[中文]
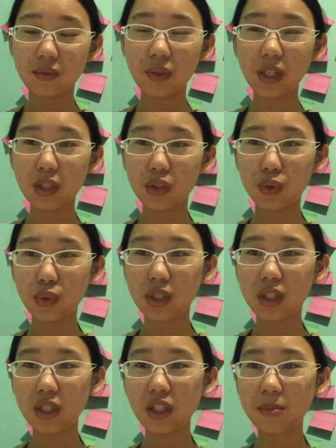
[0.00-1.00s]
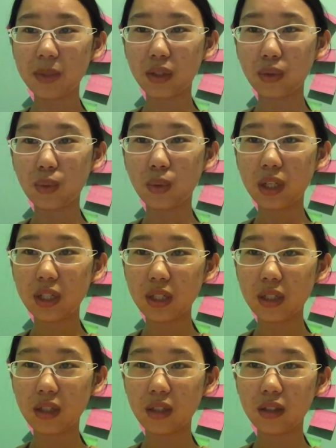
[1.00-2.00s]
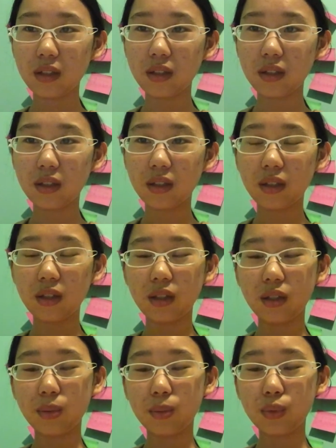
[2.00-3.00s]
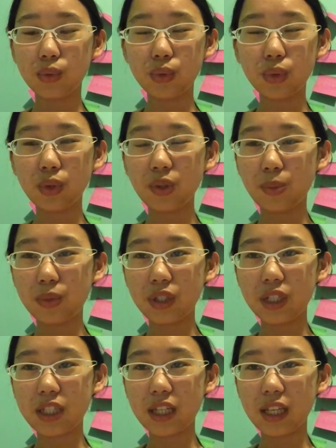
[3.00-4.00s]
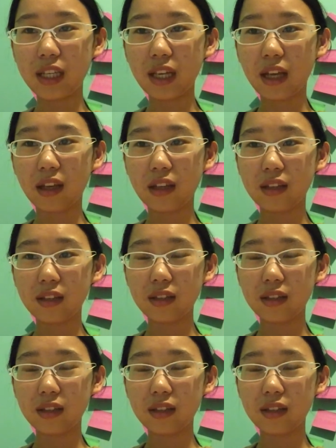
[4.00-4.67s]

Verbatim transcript: 为了去争名夺利，绝对不是这样。